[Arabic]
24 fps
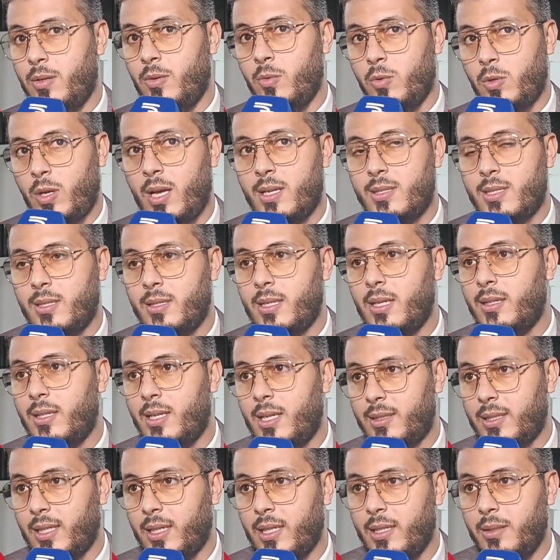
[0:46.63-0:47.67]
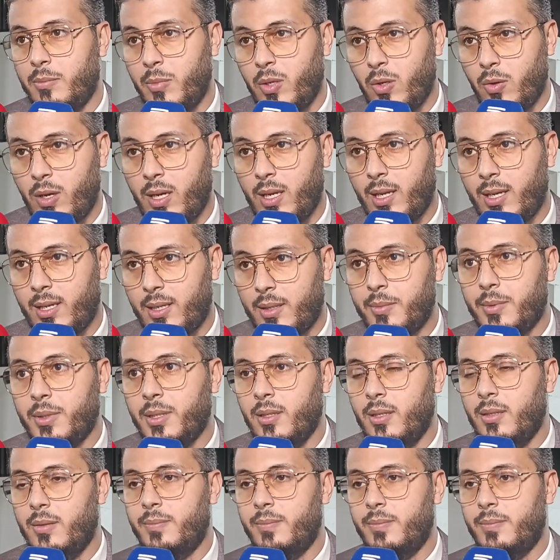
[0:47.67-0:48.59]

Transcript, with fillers: وخاصه الناطقين باللغه العربيه